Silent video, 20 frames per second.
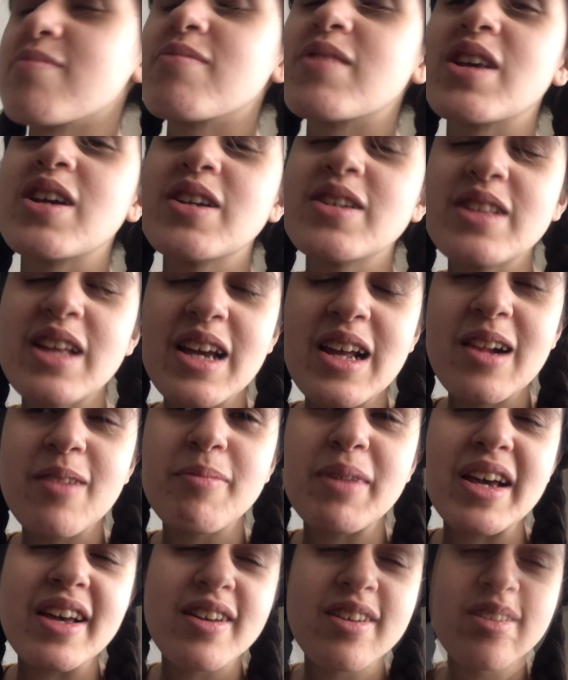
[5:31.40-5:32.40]
iyi değil
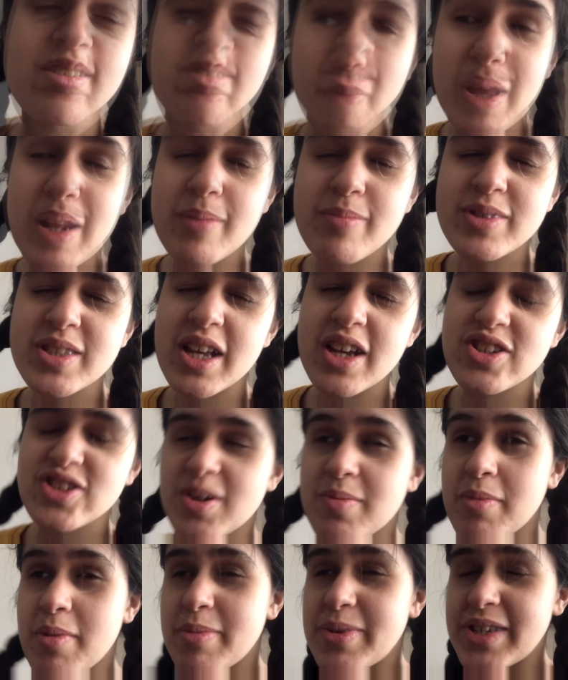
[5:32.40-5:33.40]
mi? Benim
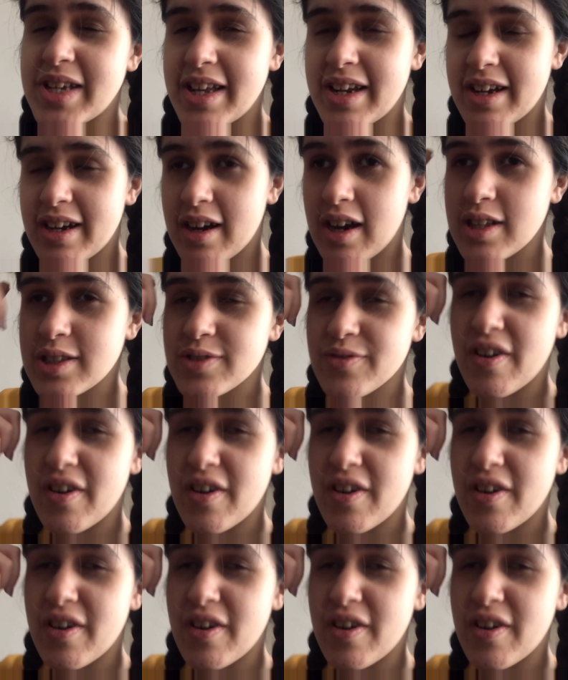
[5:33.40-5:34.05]
saçlarımda bir tane kat